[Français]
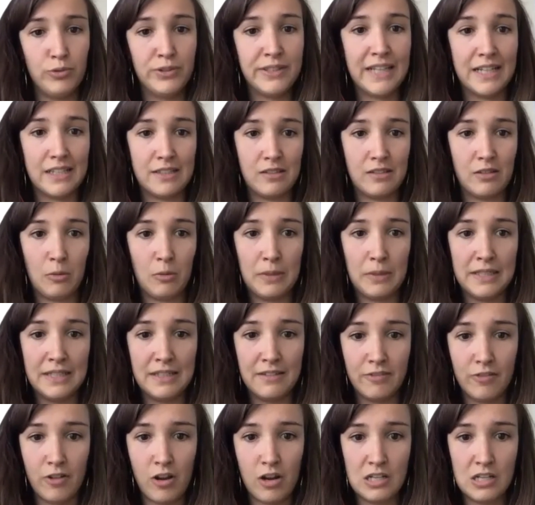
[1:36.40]
plus de 400
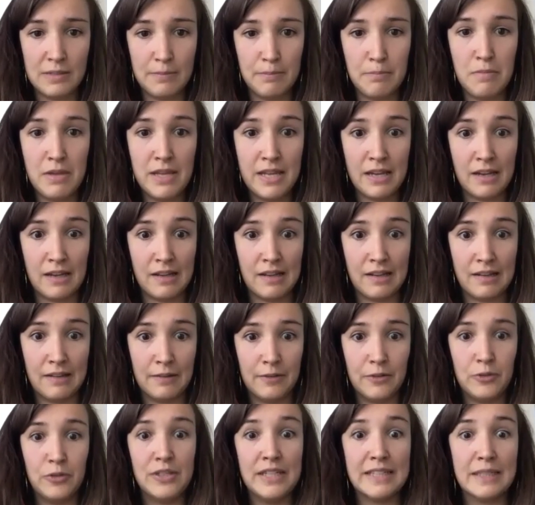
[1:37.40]
bénévoles, mais
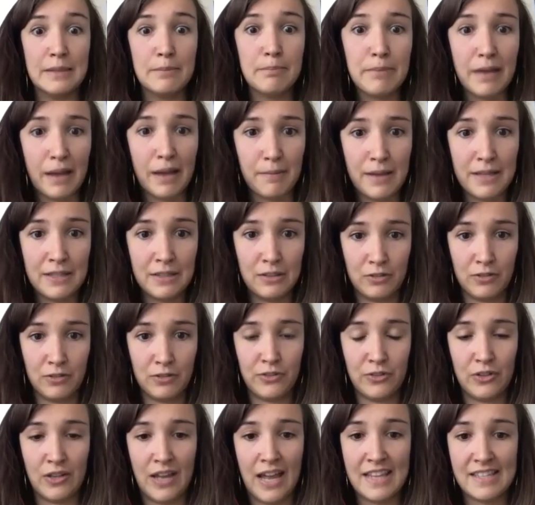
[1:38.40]
une équipe
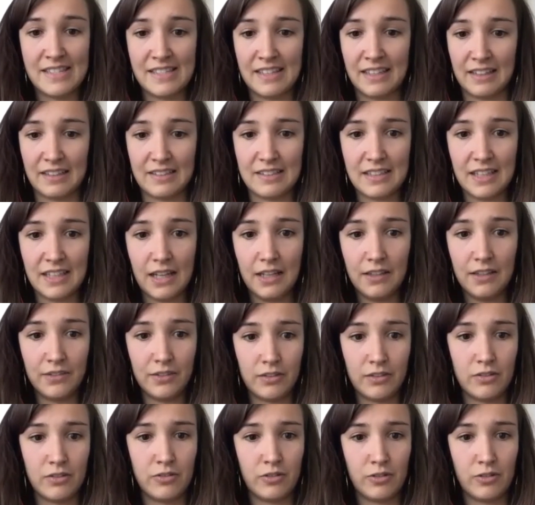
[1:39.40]
permanente assez restreinte.
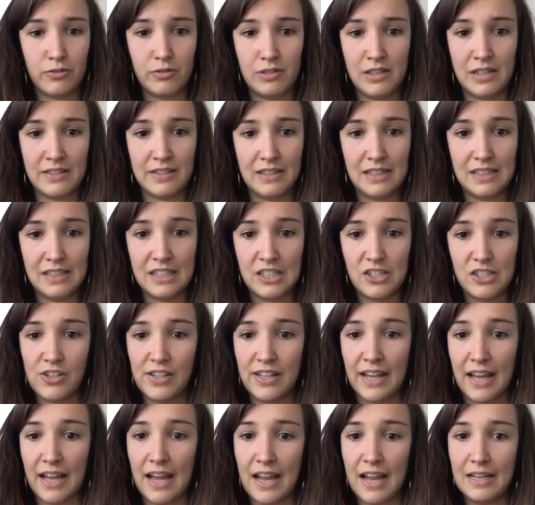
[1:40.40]
J'en suis la déléguée
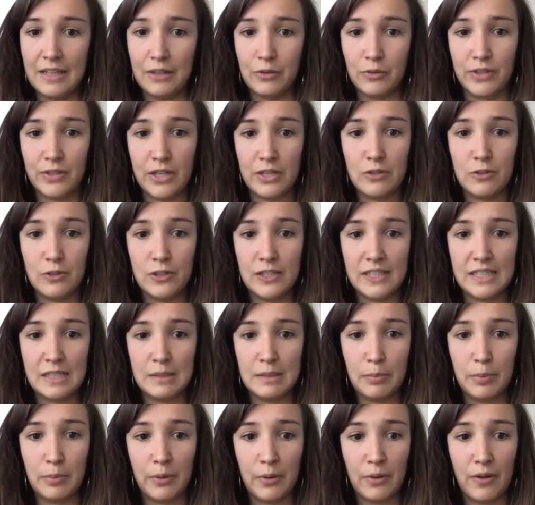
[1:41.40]
générale et on a une
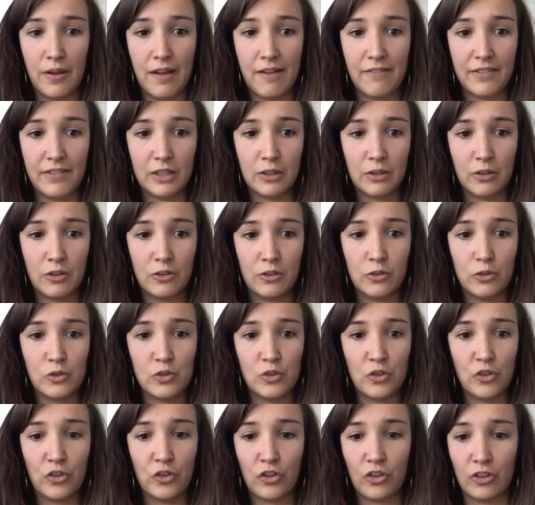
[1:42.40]
équipe avec
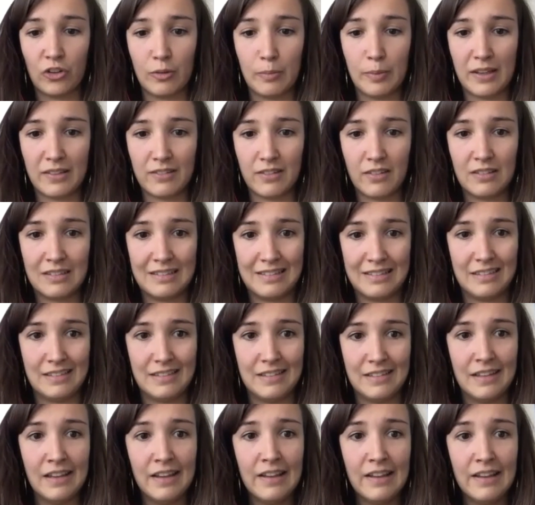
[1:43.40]
deux autres personnes
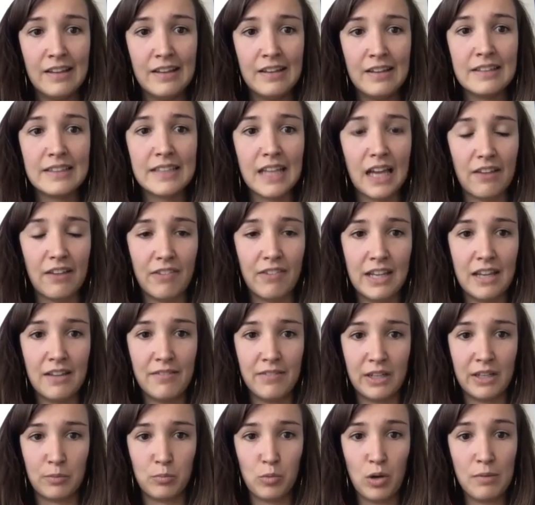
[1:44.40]
qui travaillent
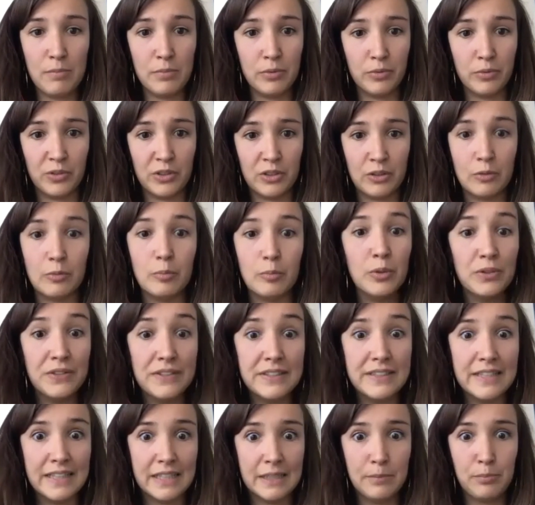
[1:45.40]
avec moi, mais on est une
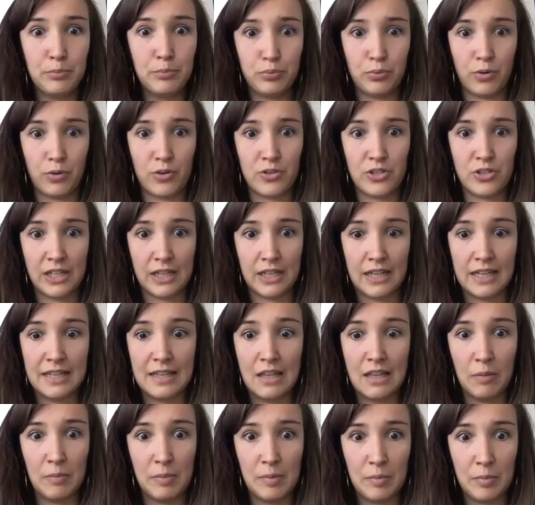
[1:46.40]
petite équipe pour gérer
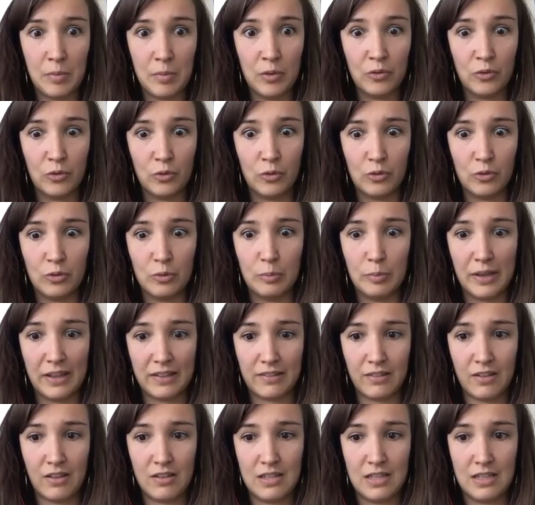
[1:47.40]
énormément de
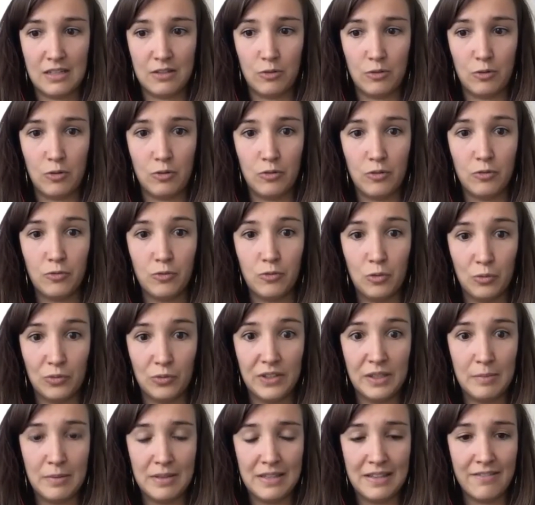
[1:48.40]
personnes et de
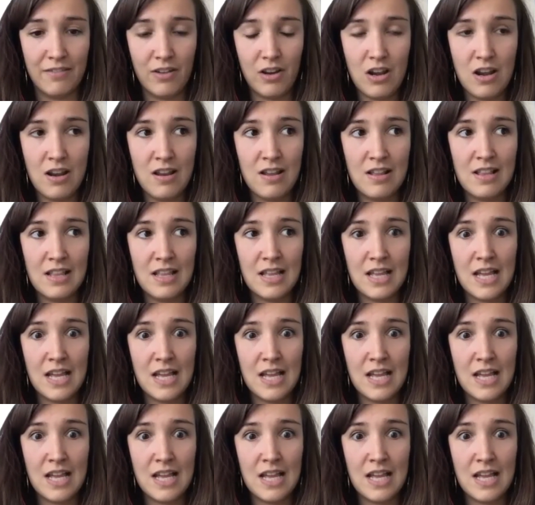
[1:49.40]
volontés bénévoles.